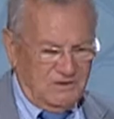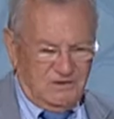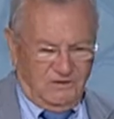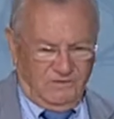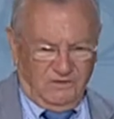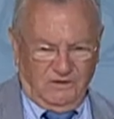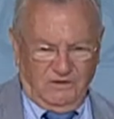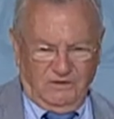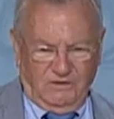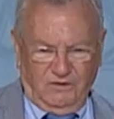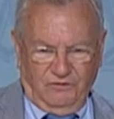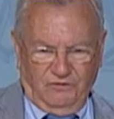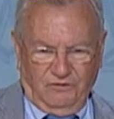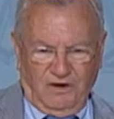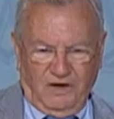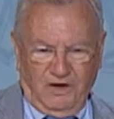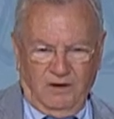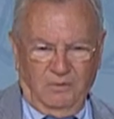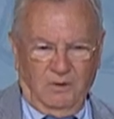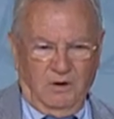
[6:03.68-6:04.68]
des Affaires
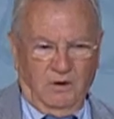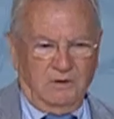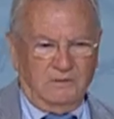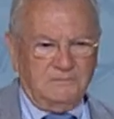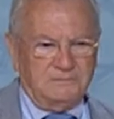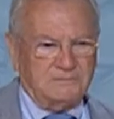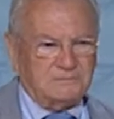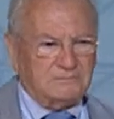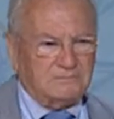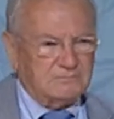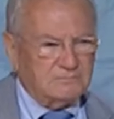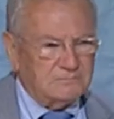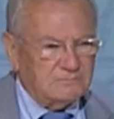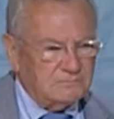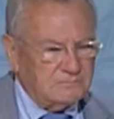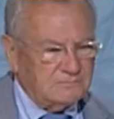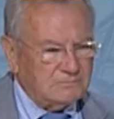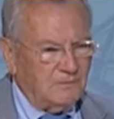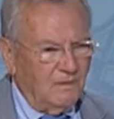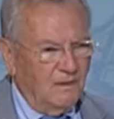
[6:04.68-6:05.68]
étrangères allemand,
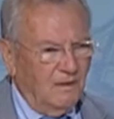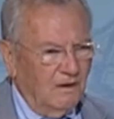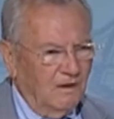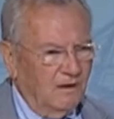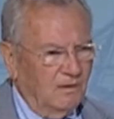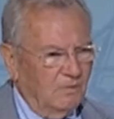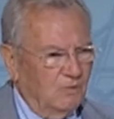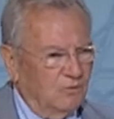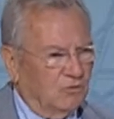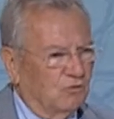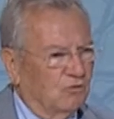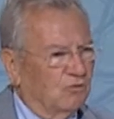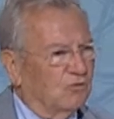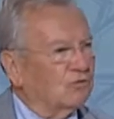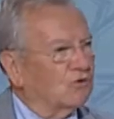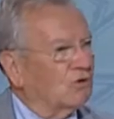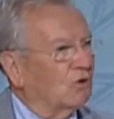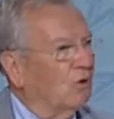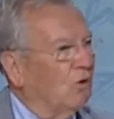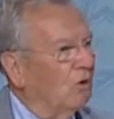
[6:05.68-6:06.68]
M.
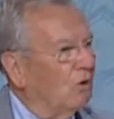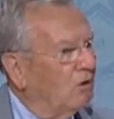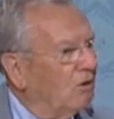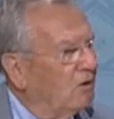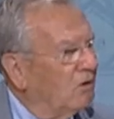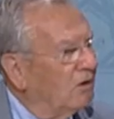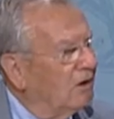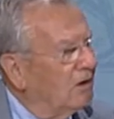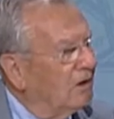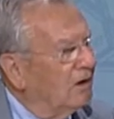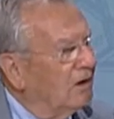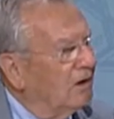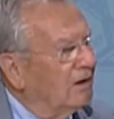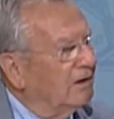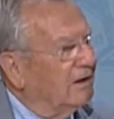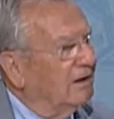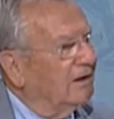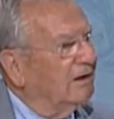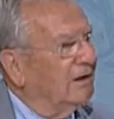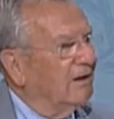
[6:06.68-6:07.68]
Stroh,
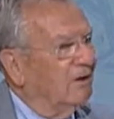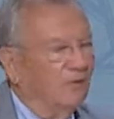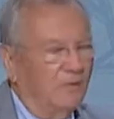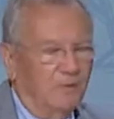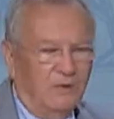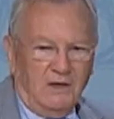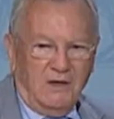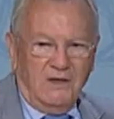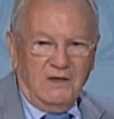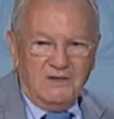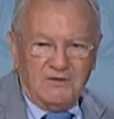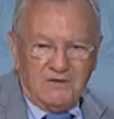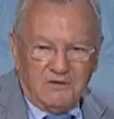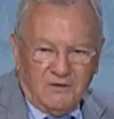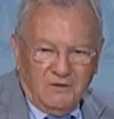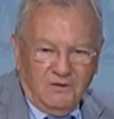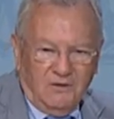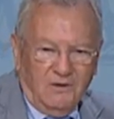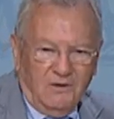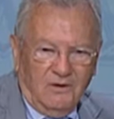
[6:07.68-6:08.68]
qui était le
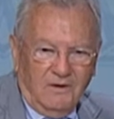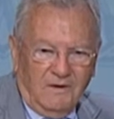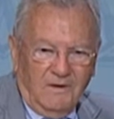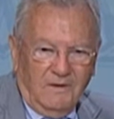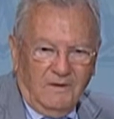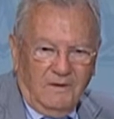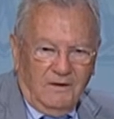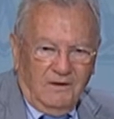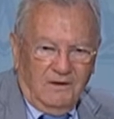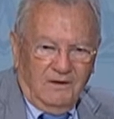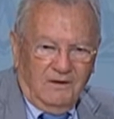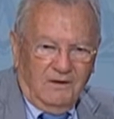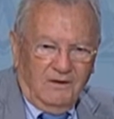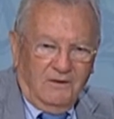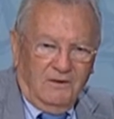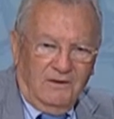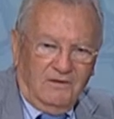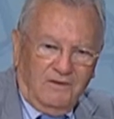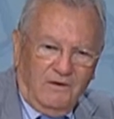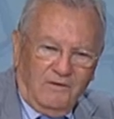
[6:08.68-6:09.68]
ministre
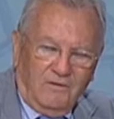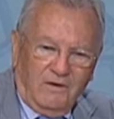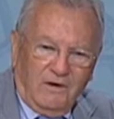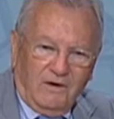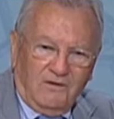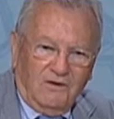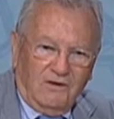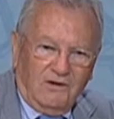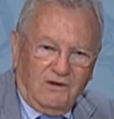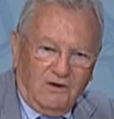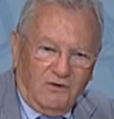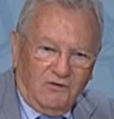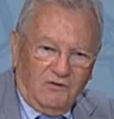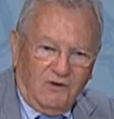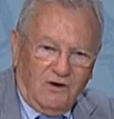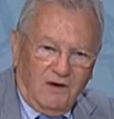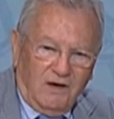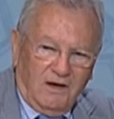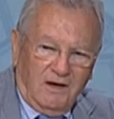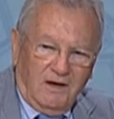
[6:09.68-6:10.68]
des Affaires
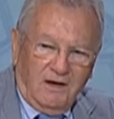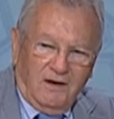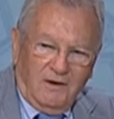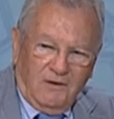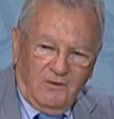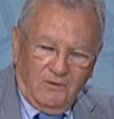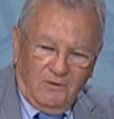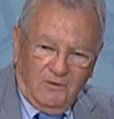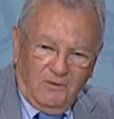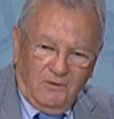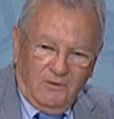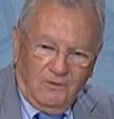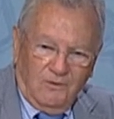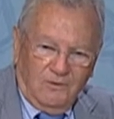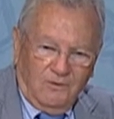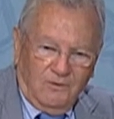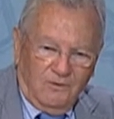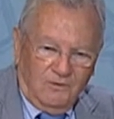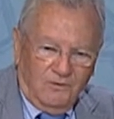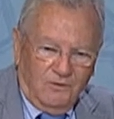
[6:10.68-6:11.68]
étrangères
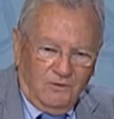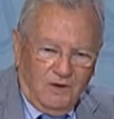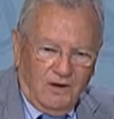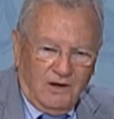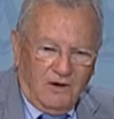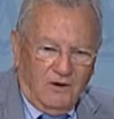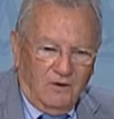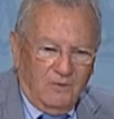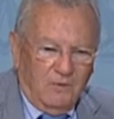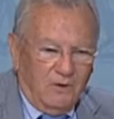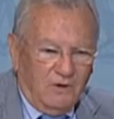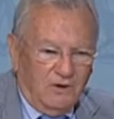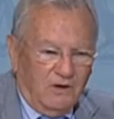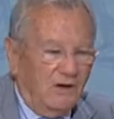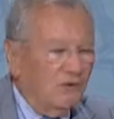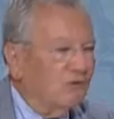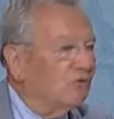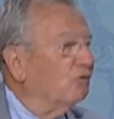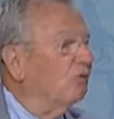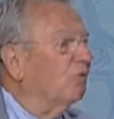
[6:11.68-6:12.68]
euh, de la
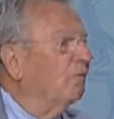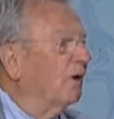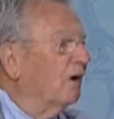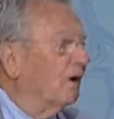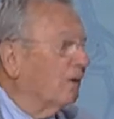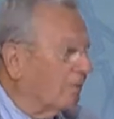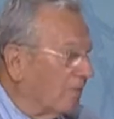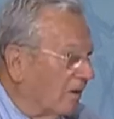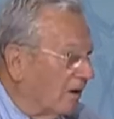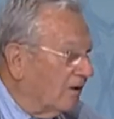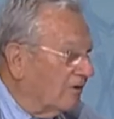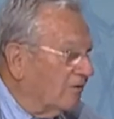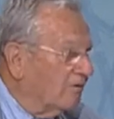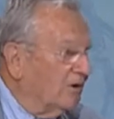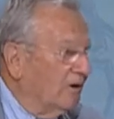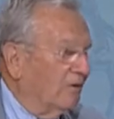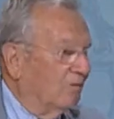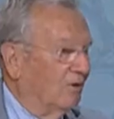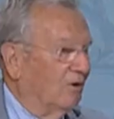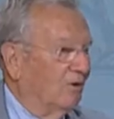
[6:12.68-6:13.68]
Grande-Bretagne. Je ne parle pas
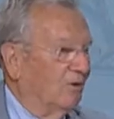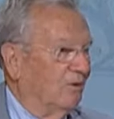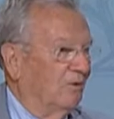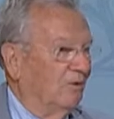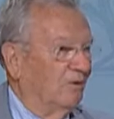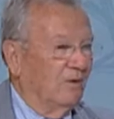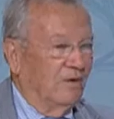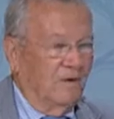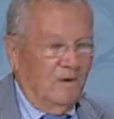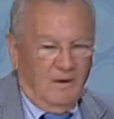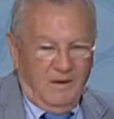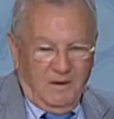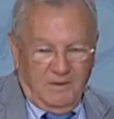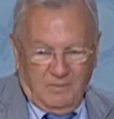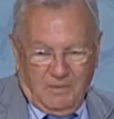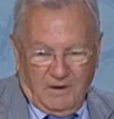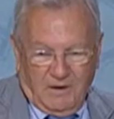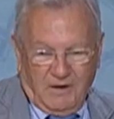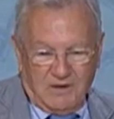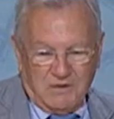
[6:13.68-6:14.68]
évidemment, euh,
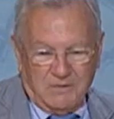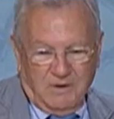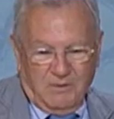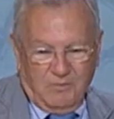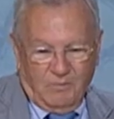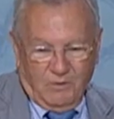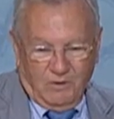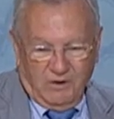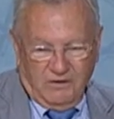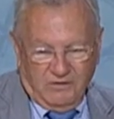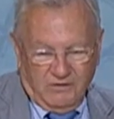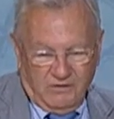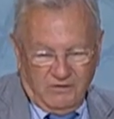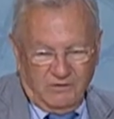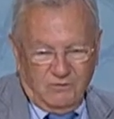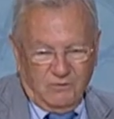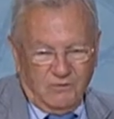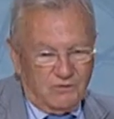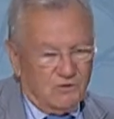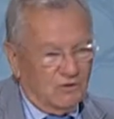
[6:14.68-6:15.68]
par respect pour les
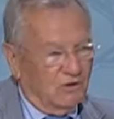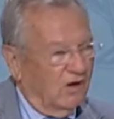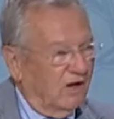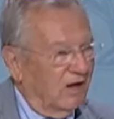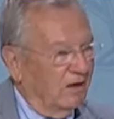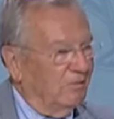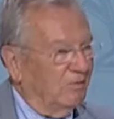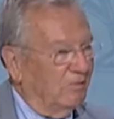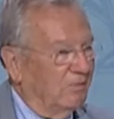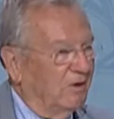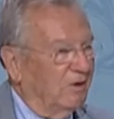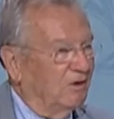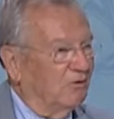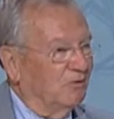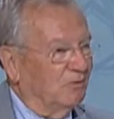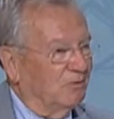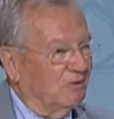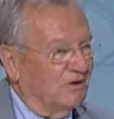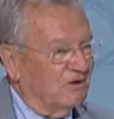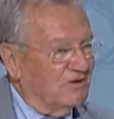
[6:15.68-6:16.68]
institutions de la République,
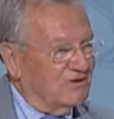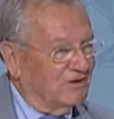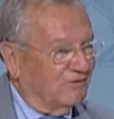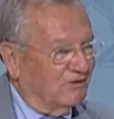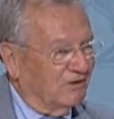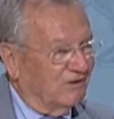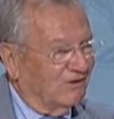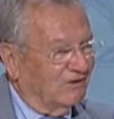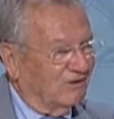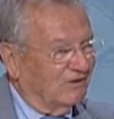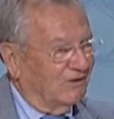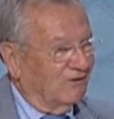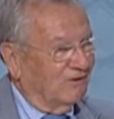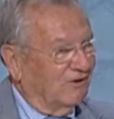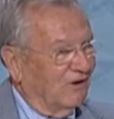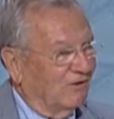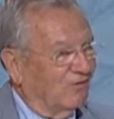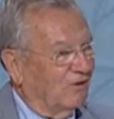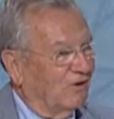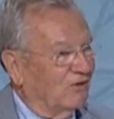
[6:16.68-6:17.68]
du ministre des Affaires
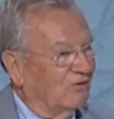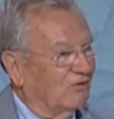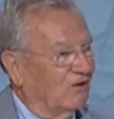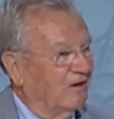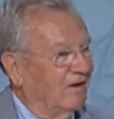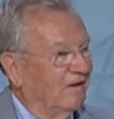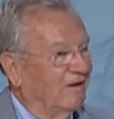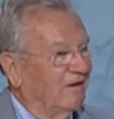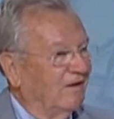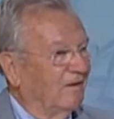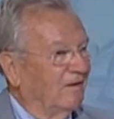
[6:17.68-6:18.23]
étrangères français,